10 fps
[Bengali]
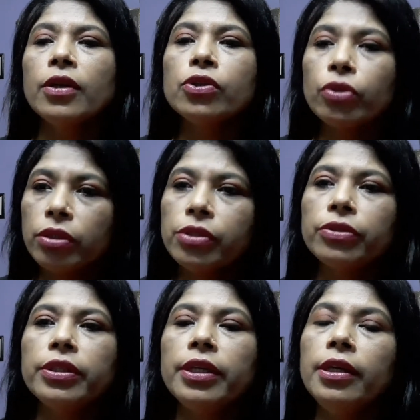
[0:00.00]
সত্যি
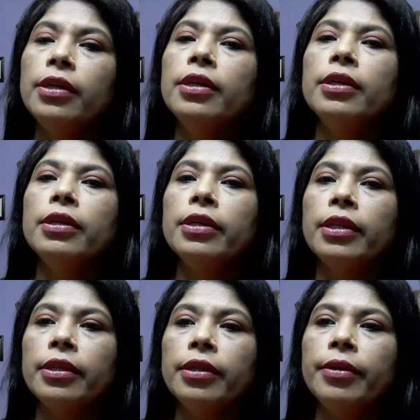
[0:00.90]
সত্যি
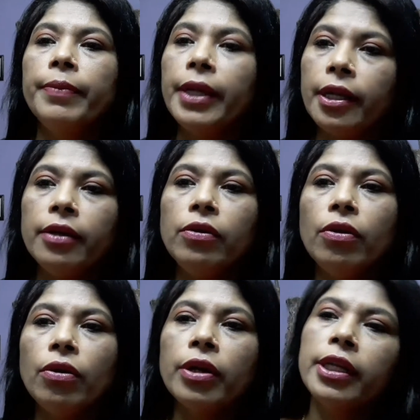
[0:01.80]
মেয়েরা
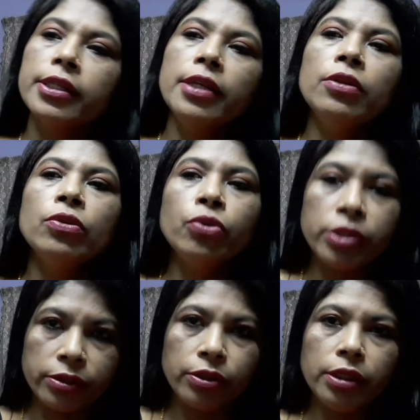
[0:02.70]
অনেকটাই
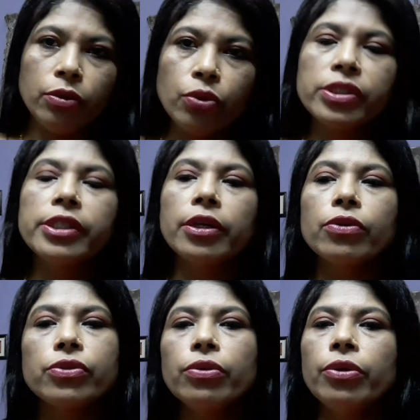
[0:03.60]

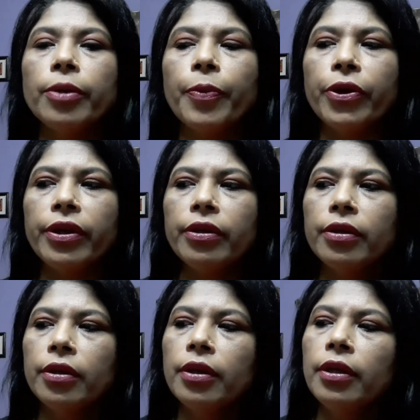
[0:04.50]
দুশ্চিন্তাগ্রস্ত হয়ে পড়ে
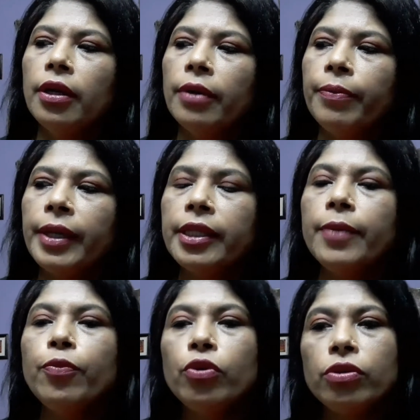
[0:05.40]
মেয়েদের
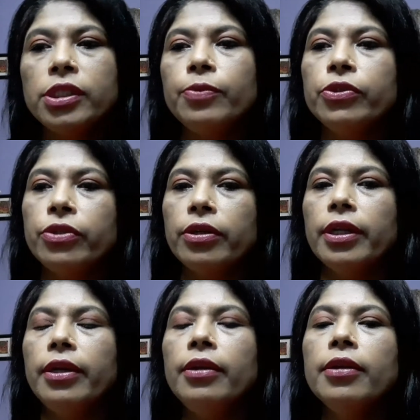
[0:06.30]
পুরো
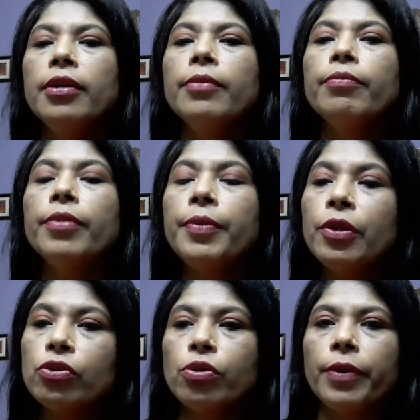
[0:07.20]
জীবনচক্রে বিভিন্ন
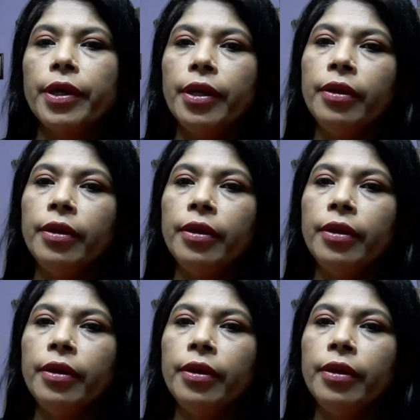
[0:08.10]
সময়ে